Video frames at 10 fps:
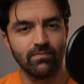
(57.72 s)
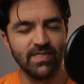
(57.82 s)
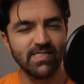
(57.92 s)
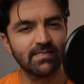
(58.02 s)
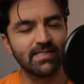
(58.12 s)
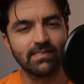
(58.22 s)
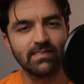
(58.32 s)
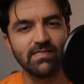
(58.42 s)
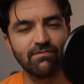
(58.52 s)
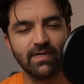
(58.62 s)
dieser Satz,
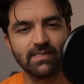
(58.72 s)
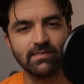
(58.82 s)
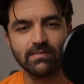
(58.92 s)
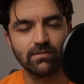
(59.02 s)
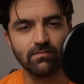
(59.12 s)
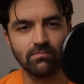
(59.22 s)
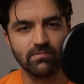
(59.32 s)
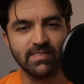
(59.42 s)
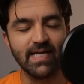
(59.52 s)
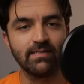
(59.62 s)
dieser Vers ist
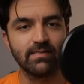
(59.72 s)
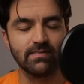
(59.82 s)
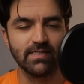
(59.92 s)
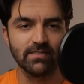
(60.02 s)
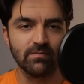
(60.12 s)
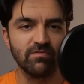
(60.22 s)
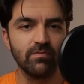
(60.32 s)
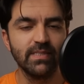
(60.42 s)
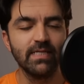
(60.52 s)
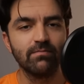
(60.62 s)
sehr interessant, aber
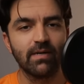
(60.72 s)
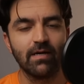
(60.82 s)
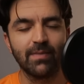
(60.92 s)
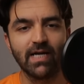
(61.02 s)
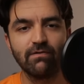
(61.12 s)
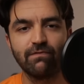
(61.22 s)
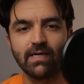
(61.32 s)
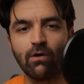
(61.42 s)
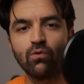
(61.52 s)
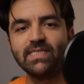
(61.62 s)
wir beginnen mal am
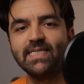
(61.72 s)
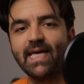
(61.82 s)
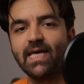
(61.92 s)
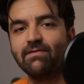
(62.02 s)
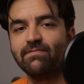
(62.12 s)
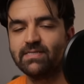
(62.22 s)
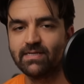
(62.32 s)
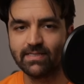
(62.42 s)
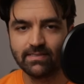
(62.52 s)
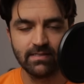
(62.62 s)
Anfang. Auch die
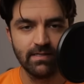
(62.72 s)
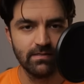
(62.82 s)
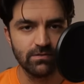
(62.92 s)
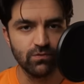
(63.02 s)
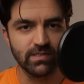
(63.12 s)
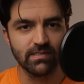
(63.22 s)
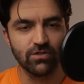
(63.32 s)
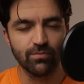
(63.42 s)
Ewigkeit, so ist es